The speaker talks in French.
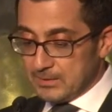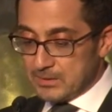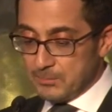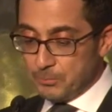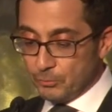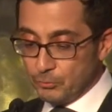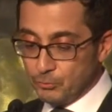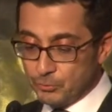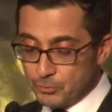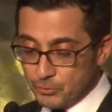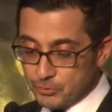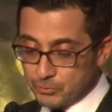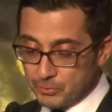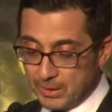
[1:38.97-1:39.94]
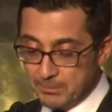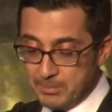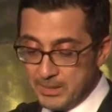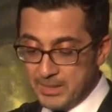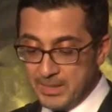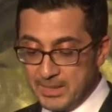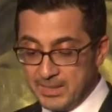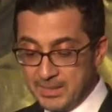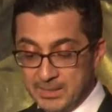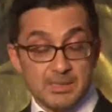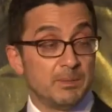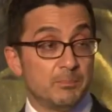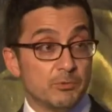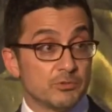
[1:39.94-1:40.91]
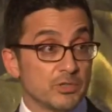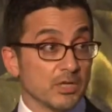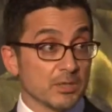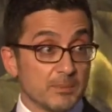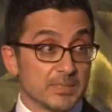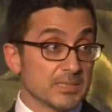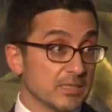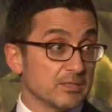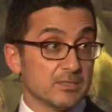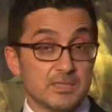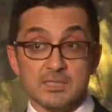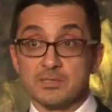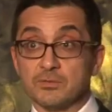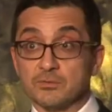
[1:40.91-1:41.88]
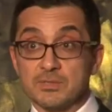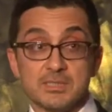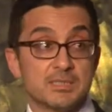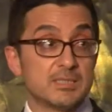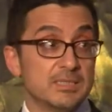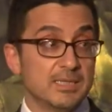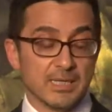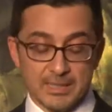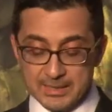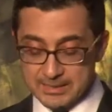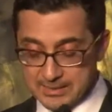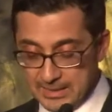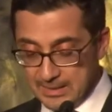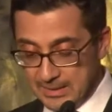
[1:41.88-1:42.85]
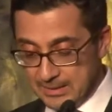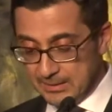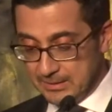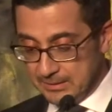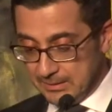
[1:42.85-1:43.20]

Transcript: C'est pour nous tous au cabinet, et plusieurs de mes associés sont ici dans la salle,